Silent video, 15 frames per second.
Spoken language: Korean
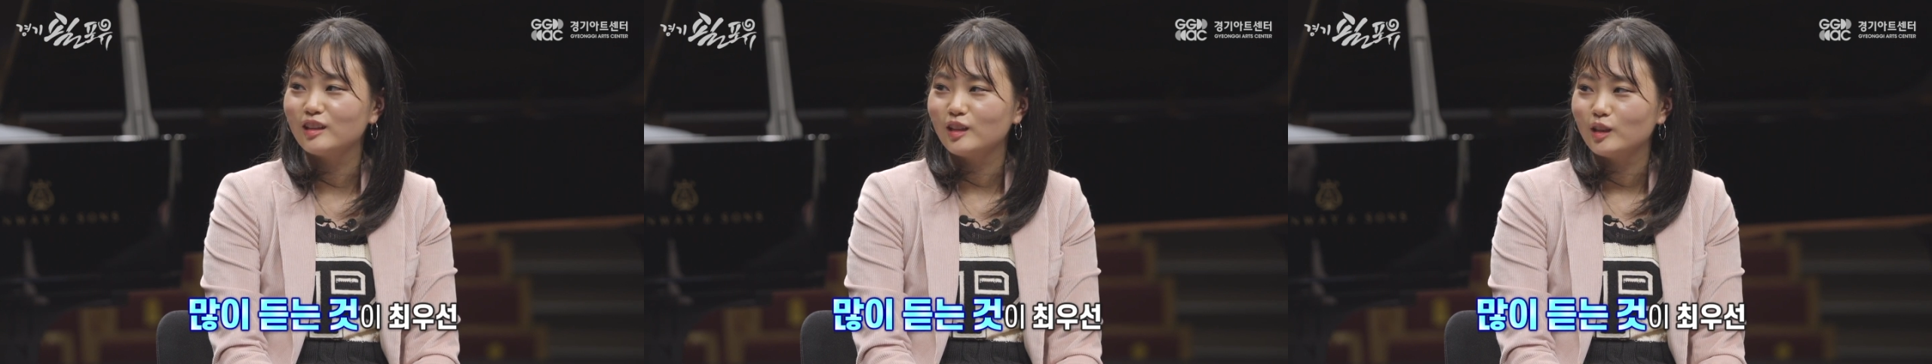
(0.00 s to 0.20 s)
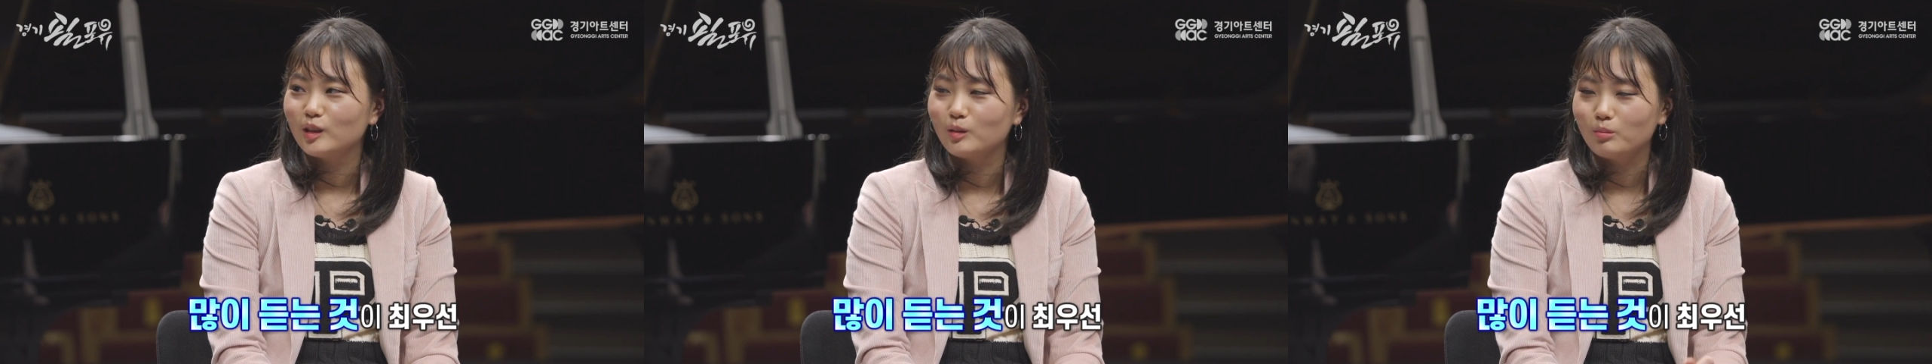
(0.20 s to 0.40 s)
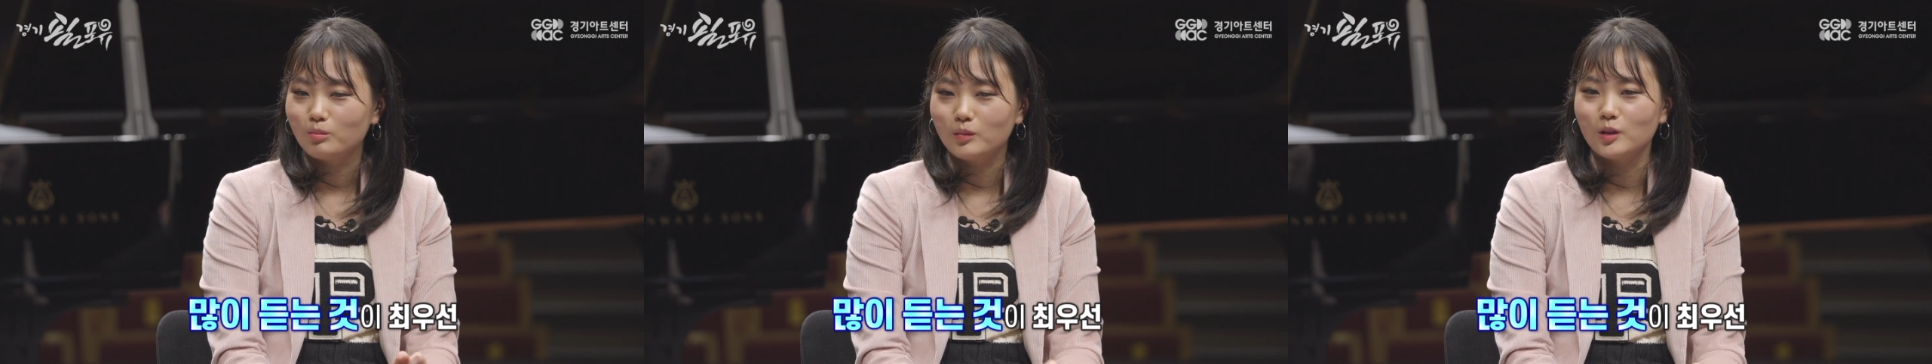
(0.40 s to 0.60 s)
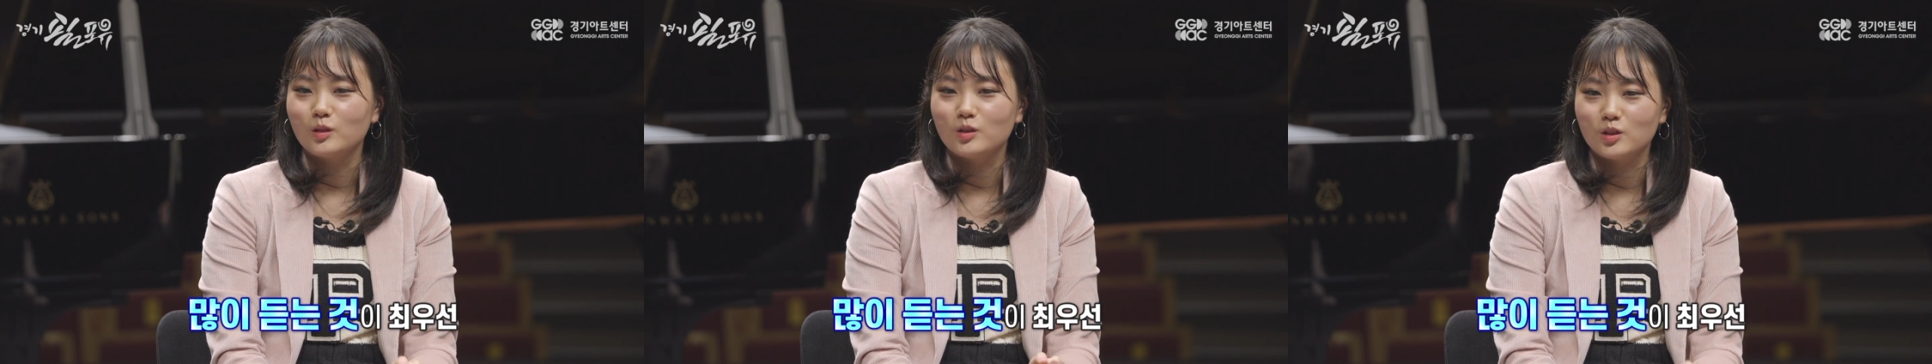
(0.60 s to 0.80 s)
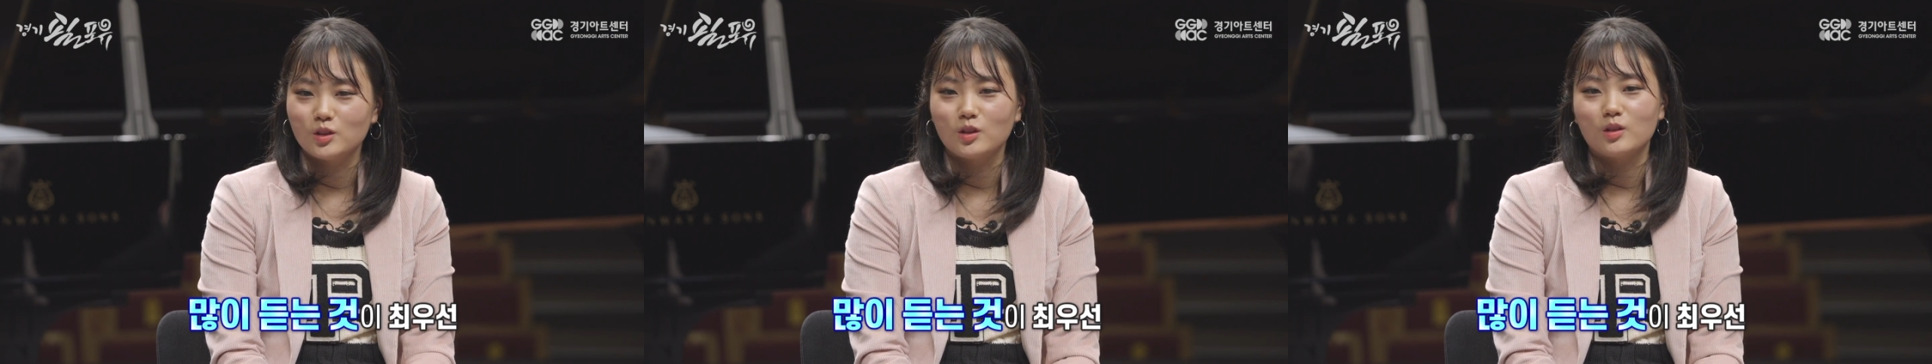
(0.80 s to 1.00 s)
음.
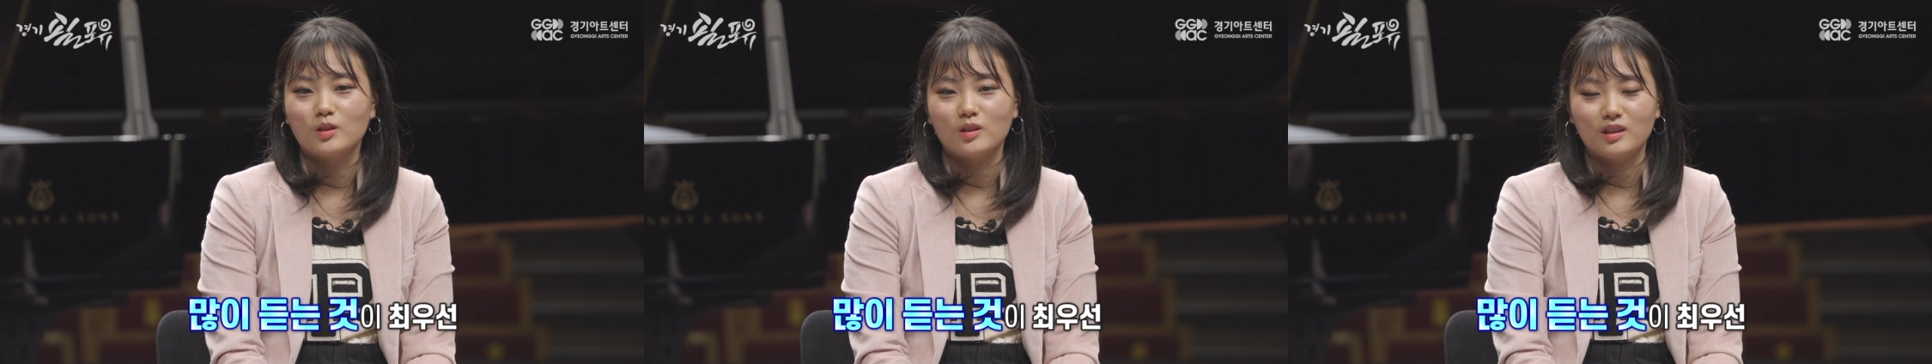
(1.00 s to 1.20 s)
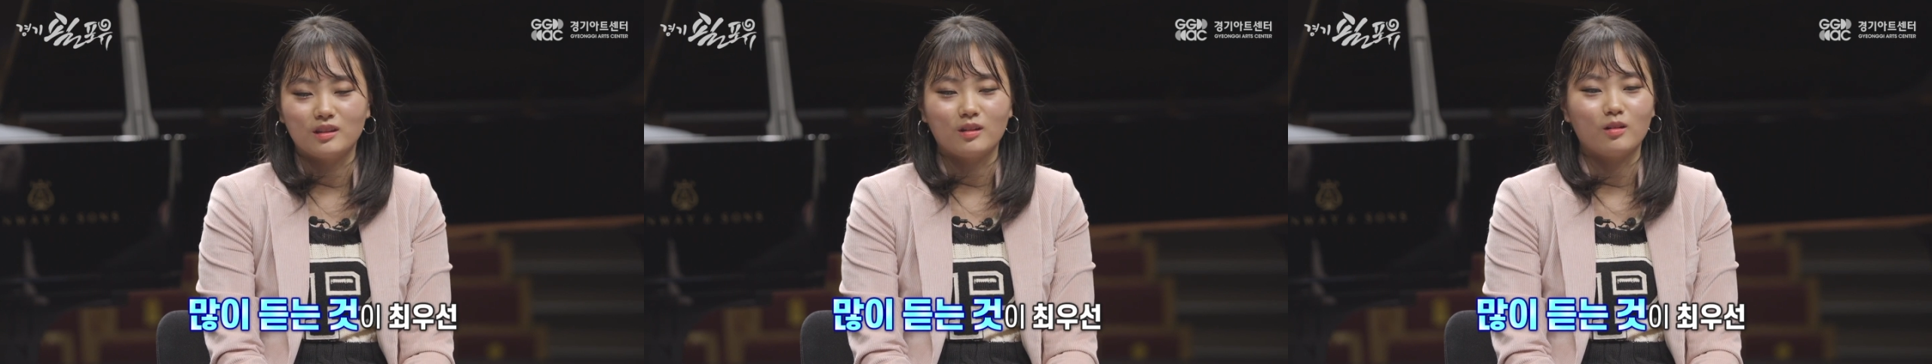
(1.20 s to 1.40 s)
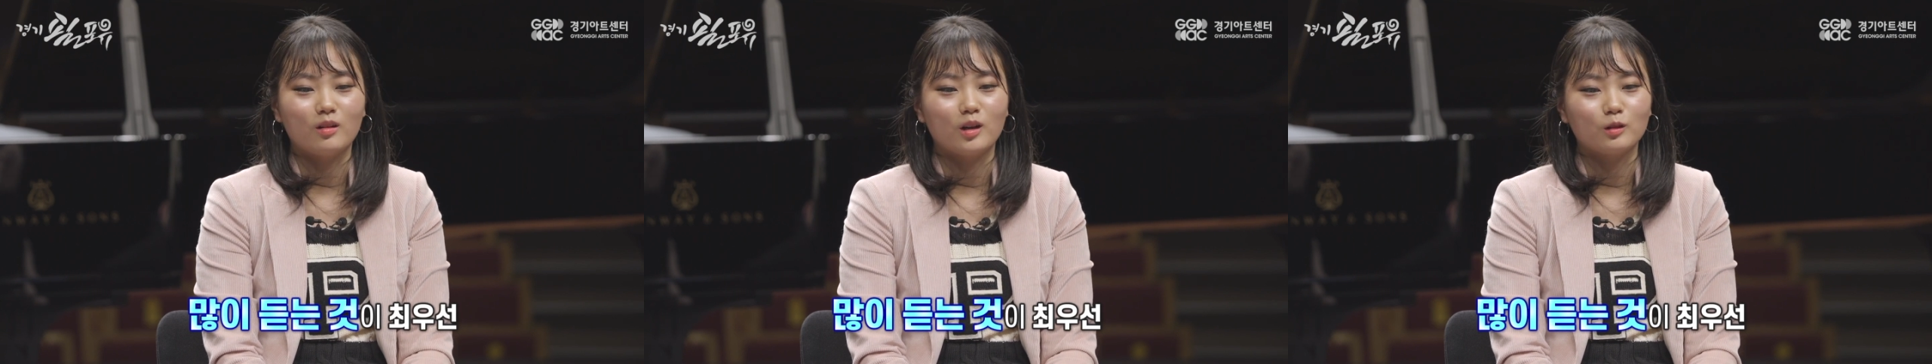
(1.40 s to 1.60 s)
먼저인 것